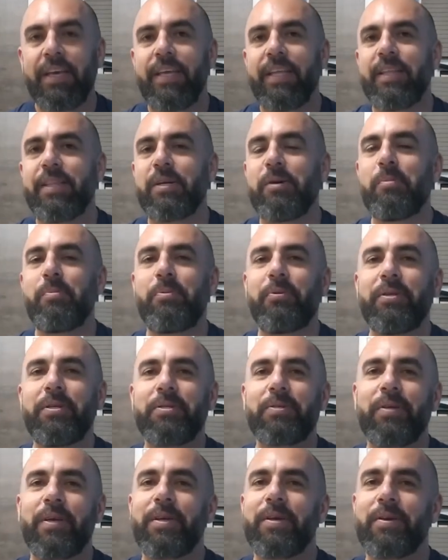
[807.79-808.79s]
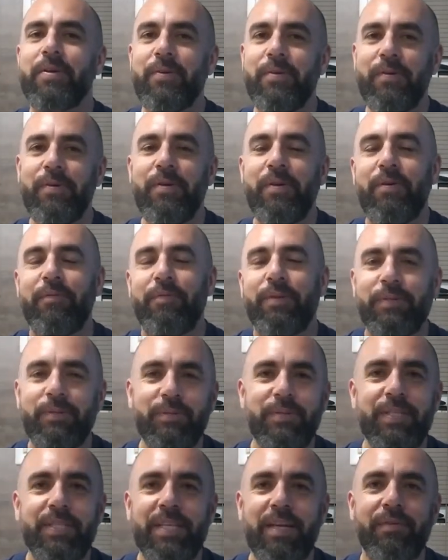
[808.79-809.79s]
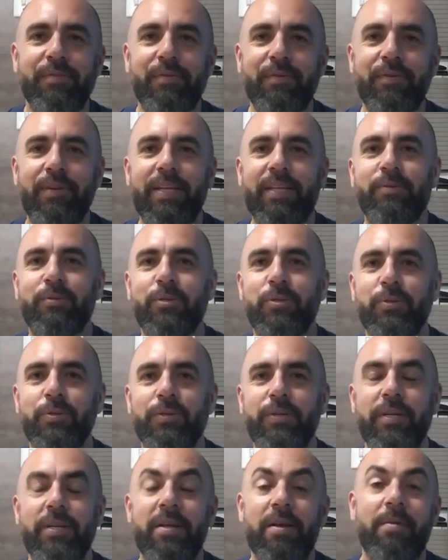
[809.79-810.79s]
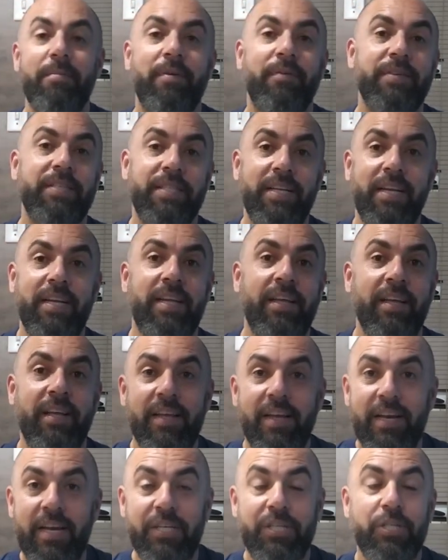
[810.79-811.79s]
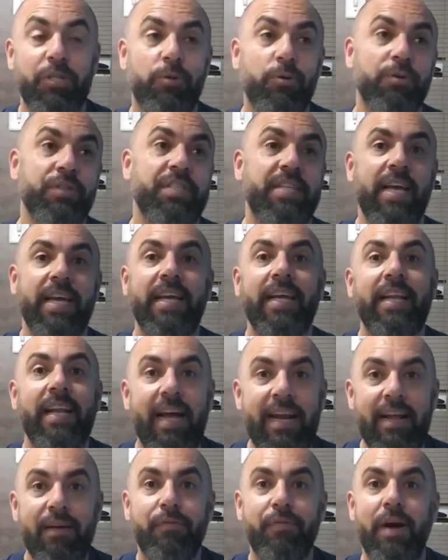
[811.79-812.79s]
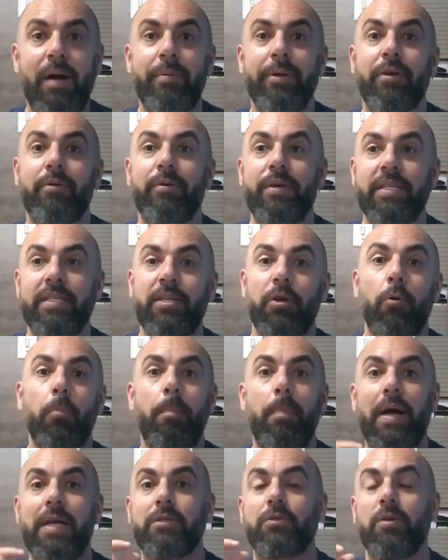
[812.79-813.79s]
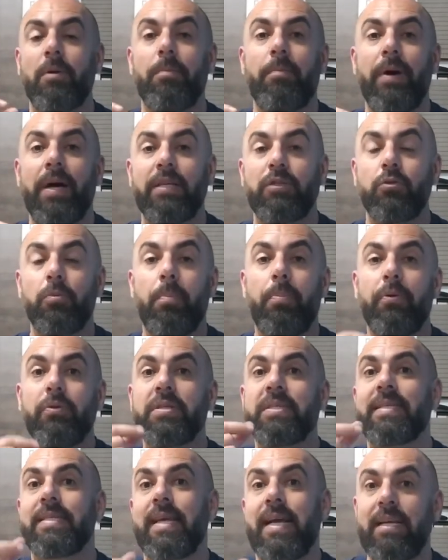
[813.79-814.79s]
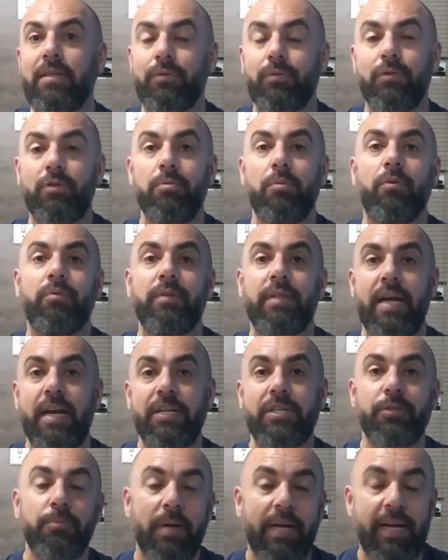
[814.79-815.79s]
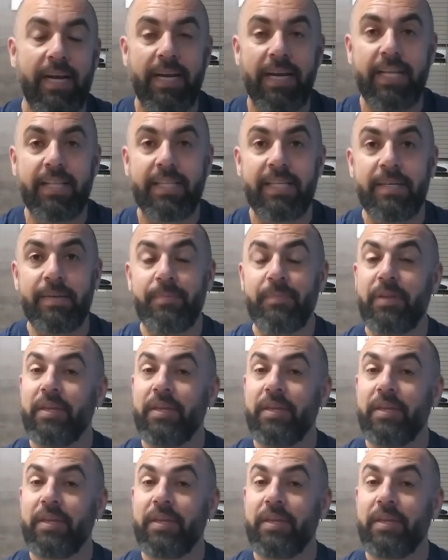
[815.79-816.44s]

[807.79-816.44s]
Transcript: Então por isso aí que eu fiz um desafio ali com o Júnior, para ver se ele, a gente consegue ir lá na fábrica e conhecer o passo a passo, o processo de montagem de uma carreta.